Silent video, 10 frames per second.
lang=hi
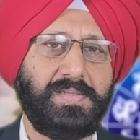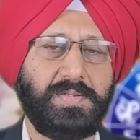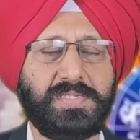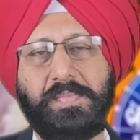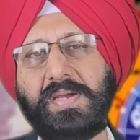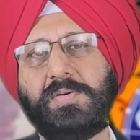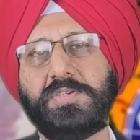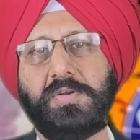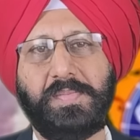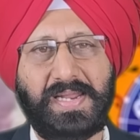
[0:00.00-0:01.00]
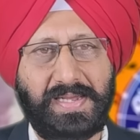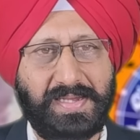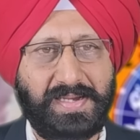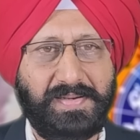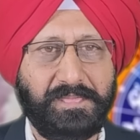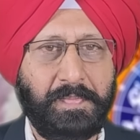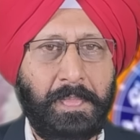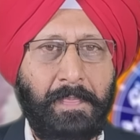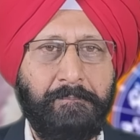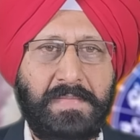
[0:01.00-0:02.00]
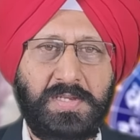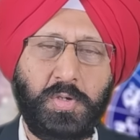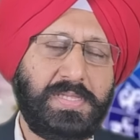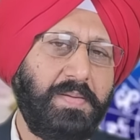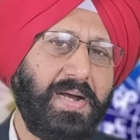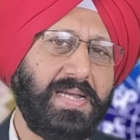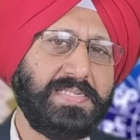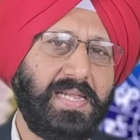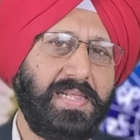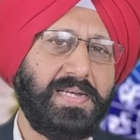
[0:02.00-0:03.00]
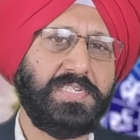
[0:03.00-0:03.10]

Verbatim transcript: तो समय खुशनुमा रहेगा चौथी भाग्यशाली